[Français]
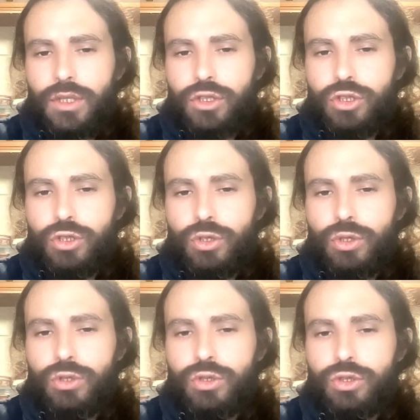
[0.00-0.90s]
ce,
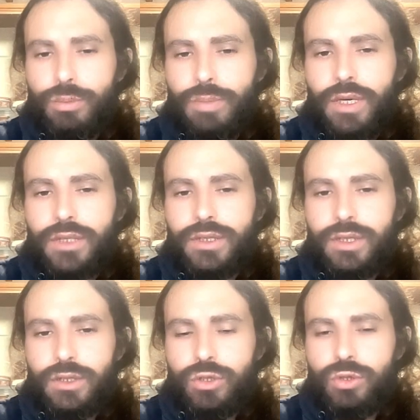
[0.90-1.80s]
ce
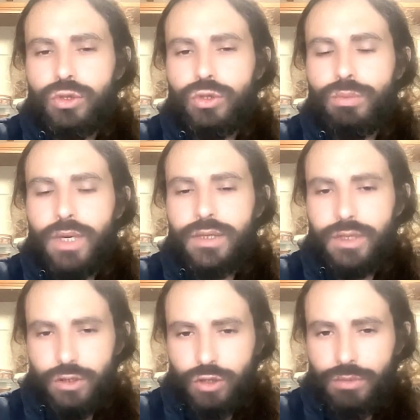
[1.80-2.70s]
parti. Je suis ce parti,
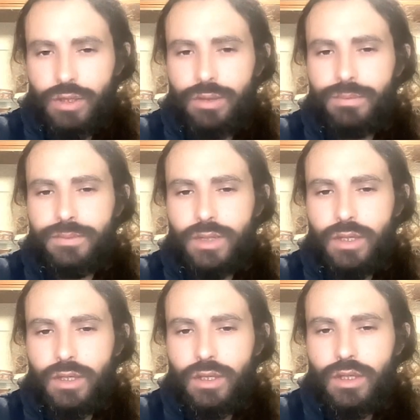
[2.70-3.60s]
c'est bien.
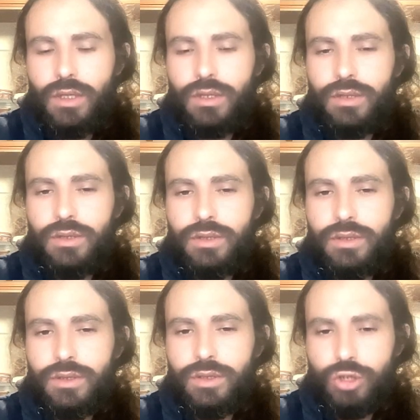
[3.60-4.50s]

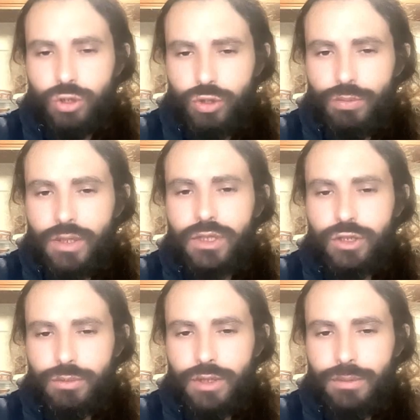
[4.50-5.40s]
Euh, je suis parti,
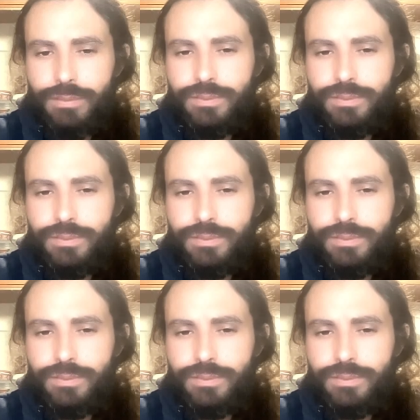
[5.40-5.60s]
c'est bien.